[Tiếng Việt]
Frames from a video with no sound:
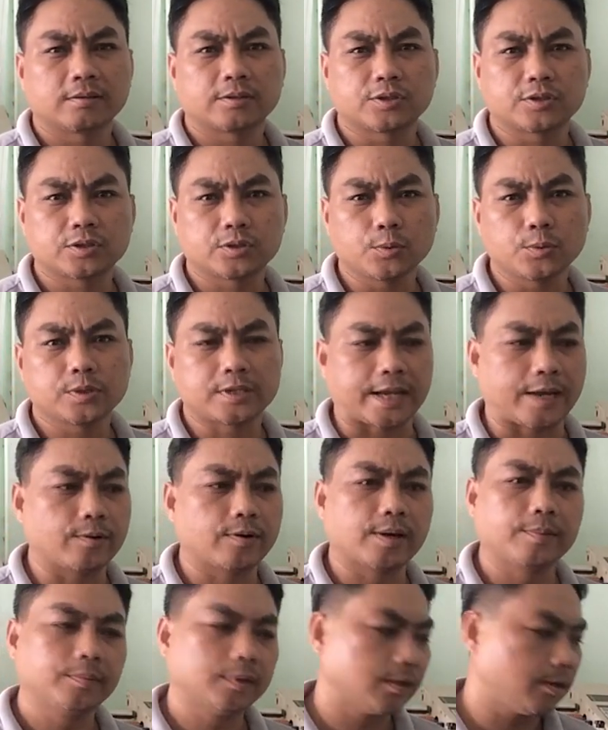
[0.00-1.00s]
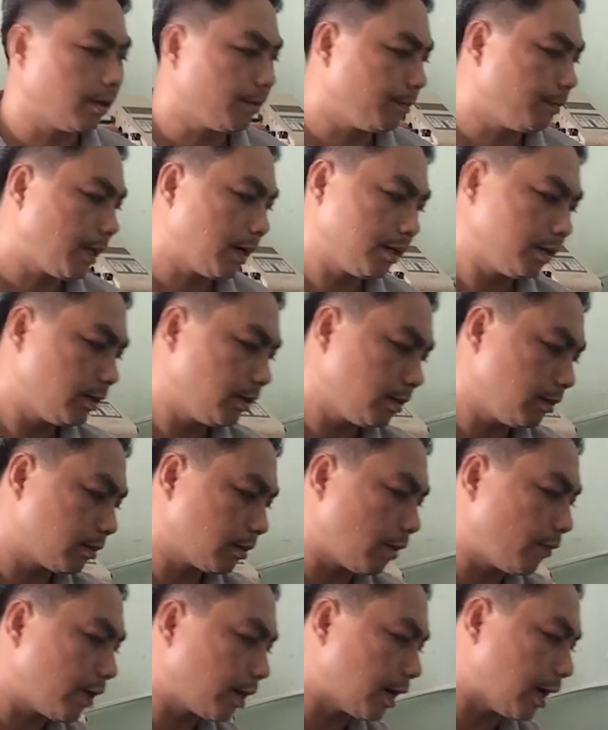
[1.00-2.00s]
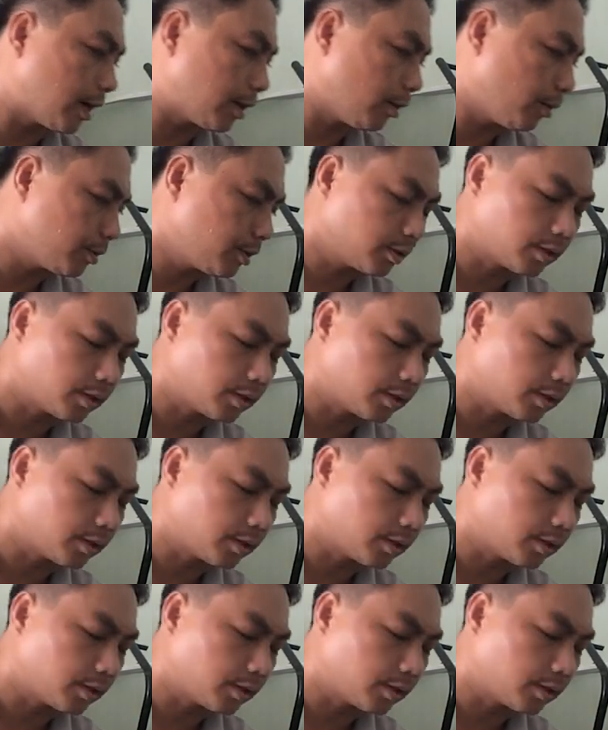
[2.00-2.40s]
xui xẻo lắm thì nó mới có vấn đề thôi,